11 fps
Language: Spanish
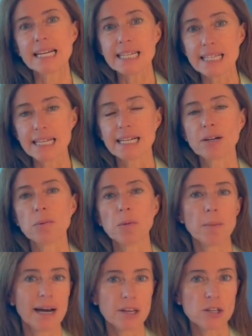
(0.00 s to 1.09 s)
líder como
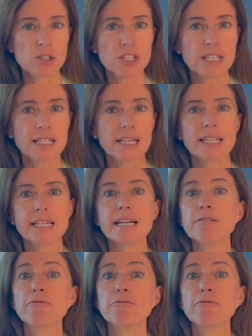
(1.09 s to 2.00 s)
Biogen, que tiene el